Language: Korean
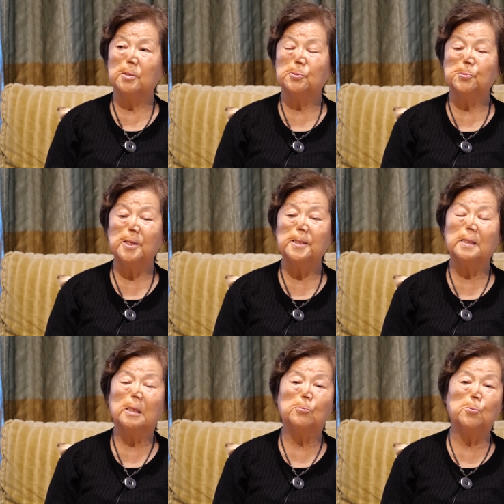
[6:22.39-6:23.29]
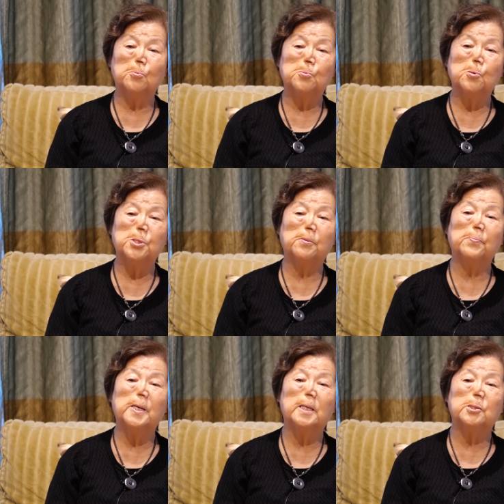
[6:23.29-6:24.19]
스웨덴 아동고 그
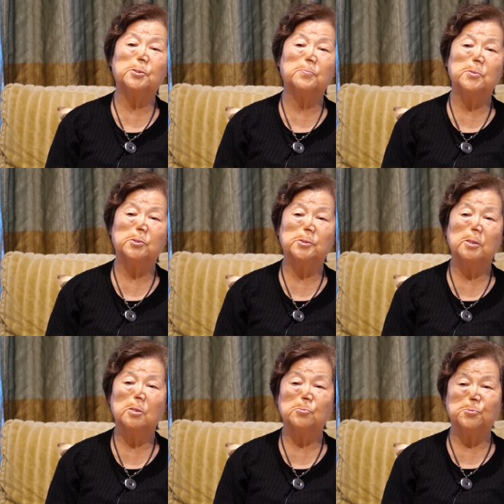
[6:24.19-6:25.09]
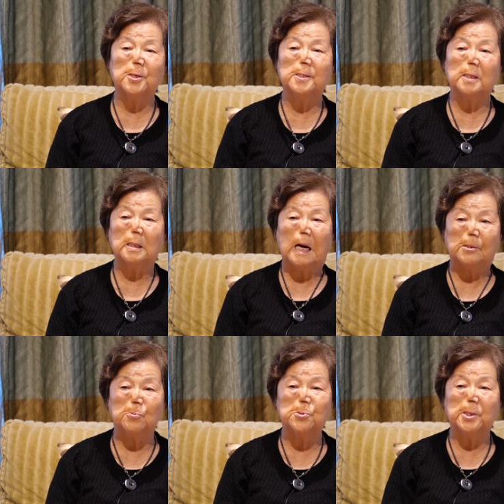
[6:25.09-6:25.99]
연맹에 있으면서 스웨덴
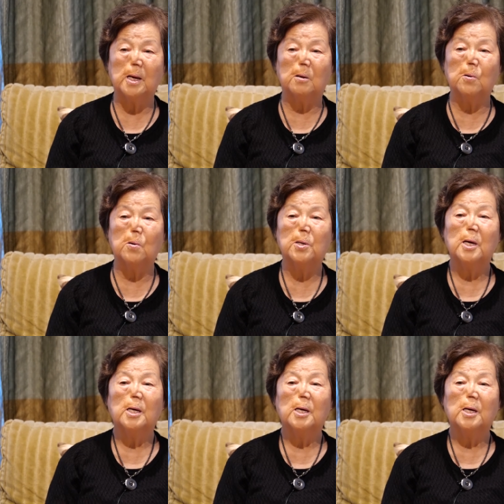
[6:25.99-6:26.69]
간호원하고